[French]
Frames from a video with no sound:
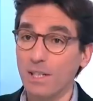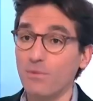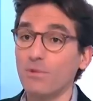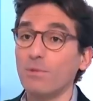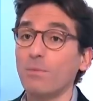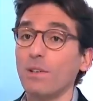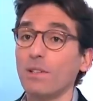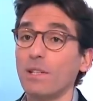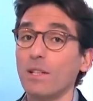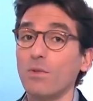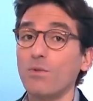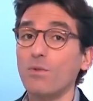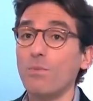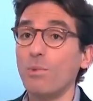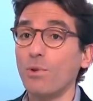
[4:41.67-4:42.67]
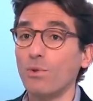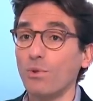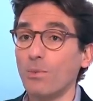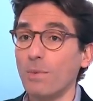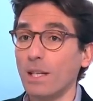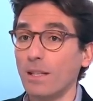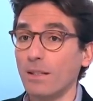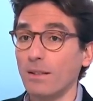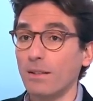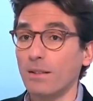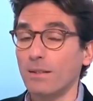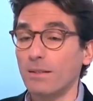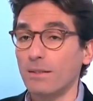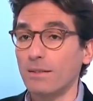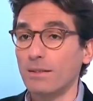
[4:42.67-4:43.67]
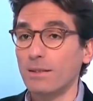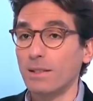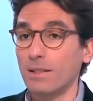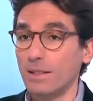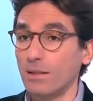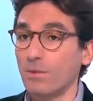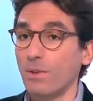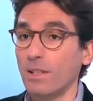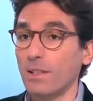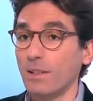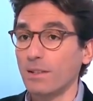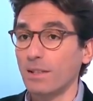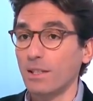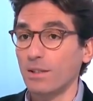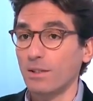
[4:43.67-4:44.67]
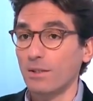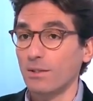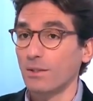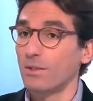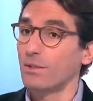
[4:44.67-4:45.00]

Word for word: J'allais vous demander où peut-on mettre ses euh, ces citoyens, sachant que